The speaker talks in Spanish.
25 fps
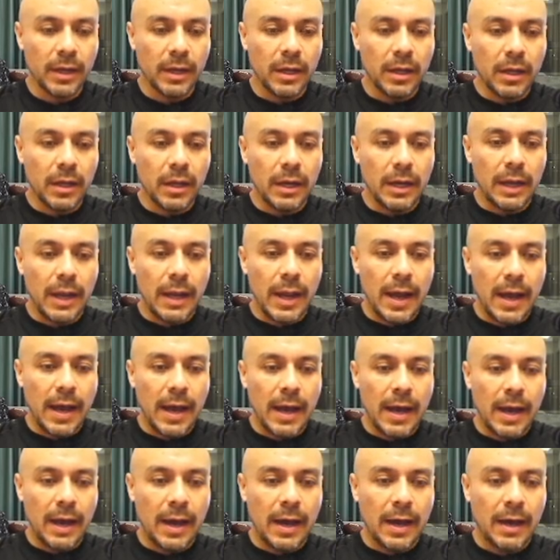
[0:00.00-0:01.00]

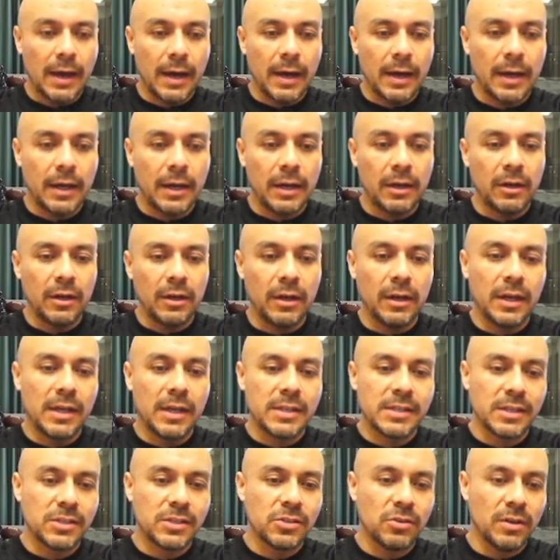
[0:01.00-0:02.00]
las
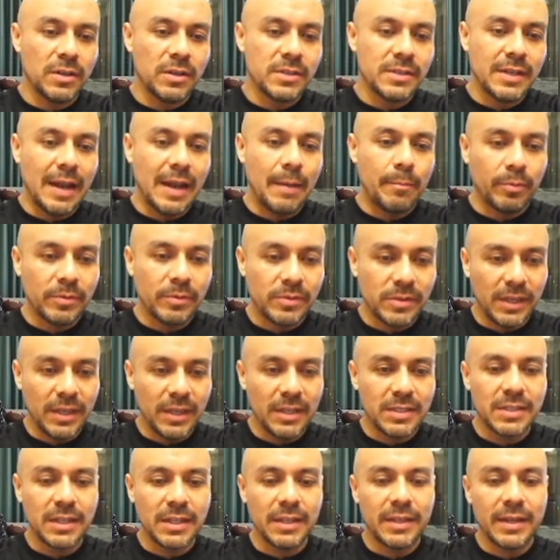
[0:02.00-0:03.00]
secciones de la postilla,
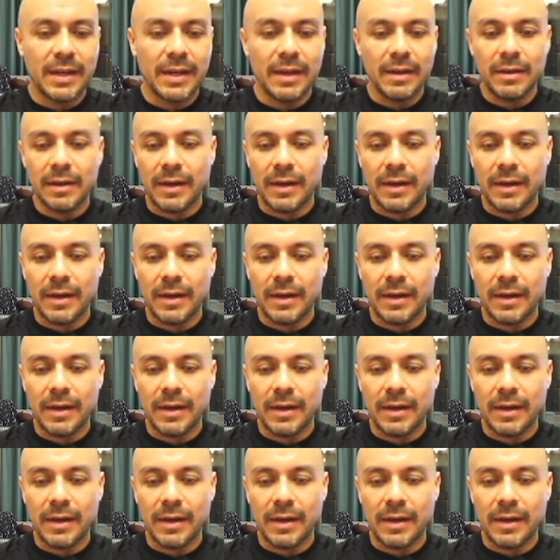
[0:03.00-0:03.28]
etc.